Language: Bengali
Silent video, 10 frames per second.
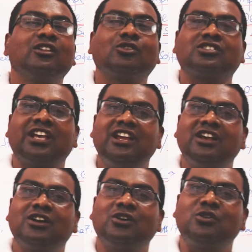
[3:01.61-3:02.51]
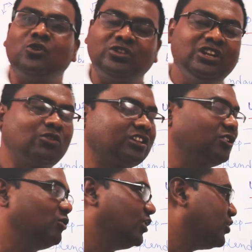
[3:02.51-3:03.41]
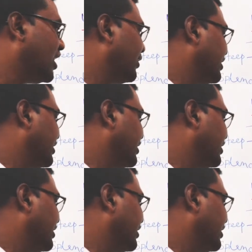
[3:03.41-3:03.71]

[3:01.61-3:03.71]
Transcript: তো সেই নদীর কথা তুলে ধরা